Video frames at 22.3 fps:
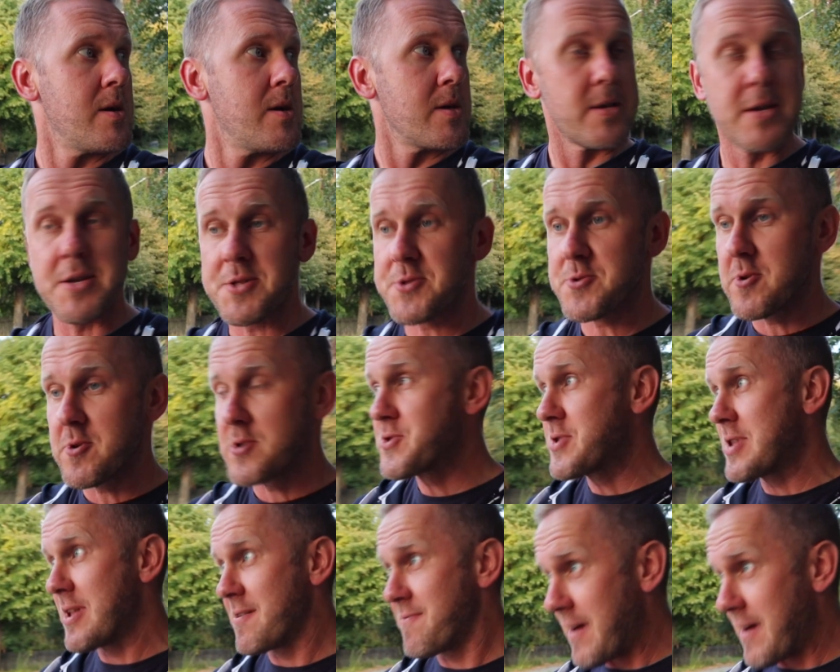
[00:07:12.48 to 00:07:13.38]
I jest tu o
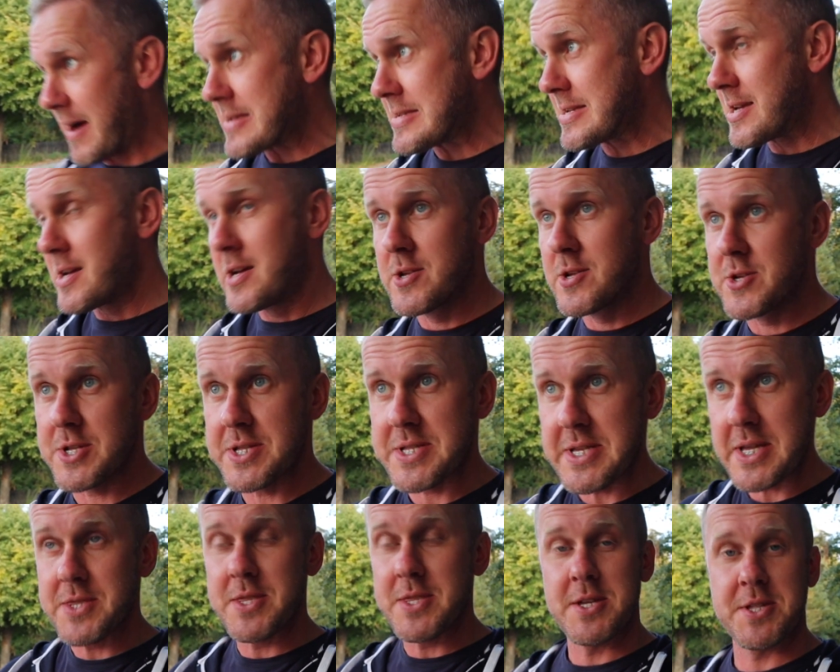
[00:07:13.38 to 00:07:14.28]
tyle fajnie, że z
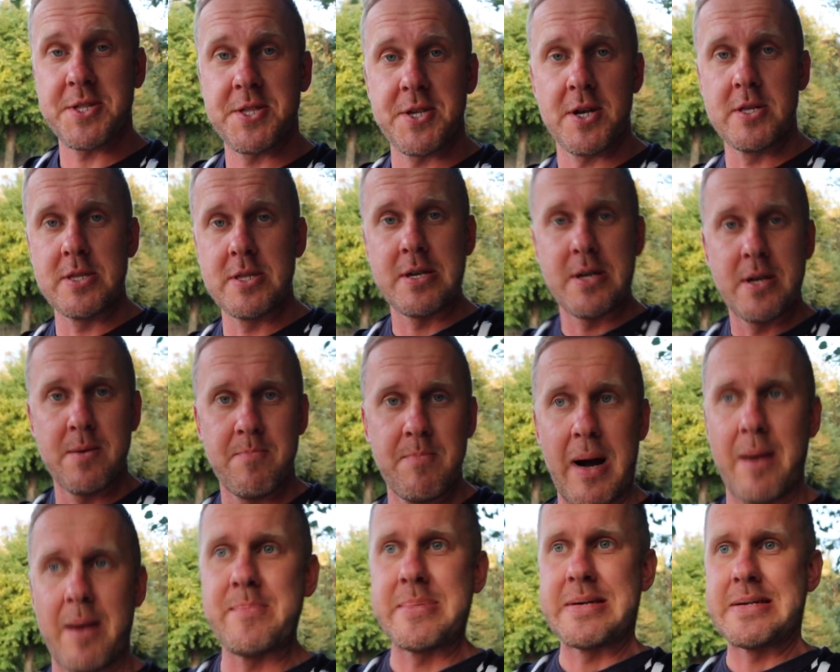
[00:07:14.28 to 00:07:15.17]
jednej strony
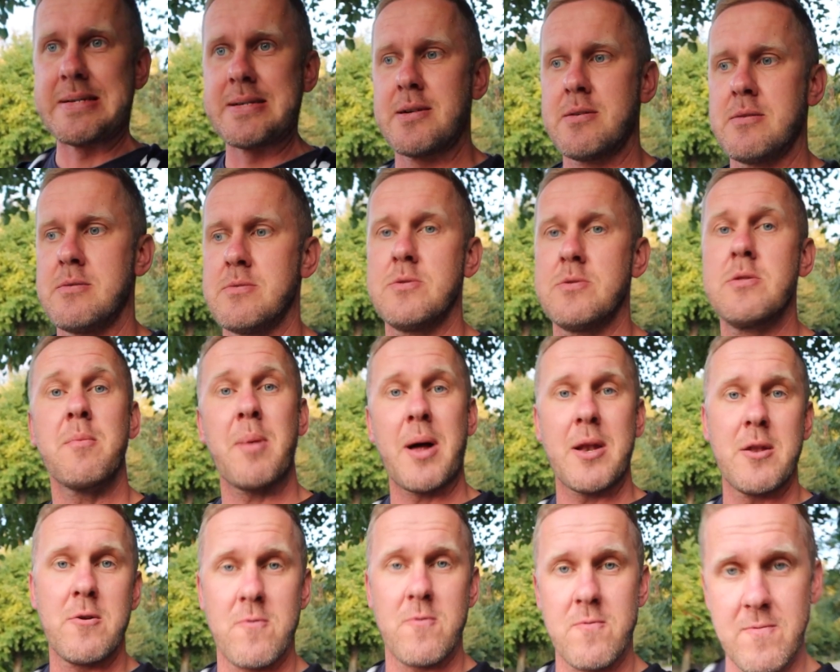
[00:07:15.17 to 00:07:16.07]
mamy
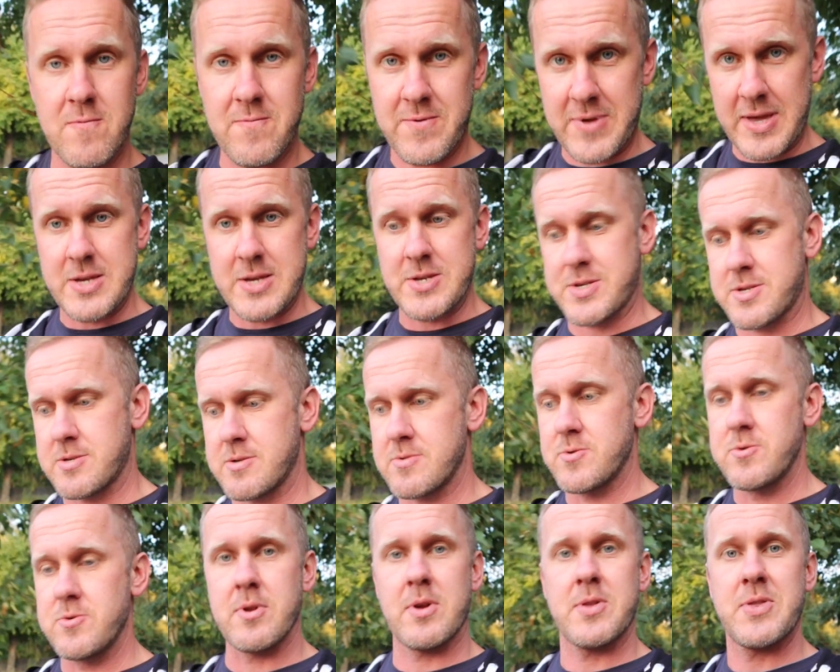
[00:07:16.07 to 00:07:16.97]
normalną wieś,
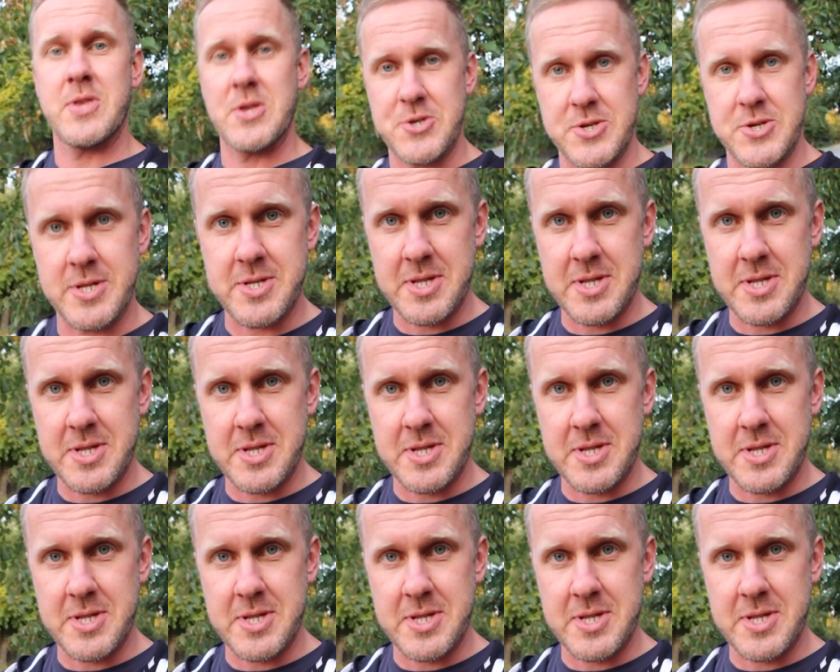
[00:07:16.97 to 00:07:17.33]
której też się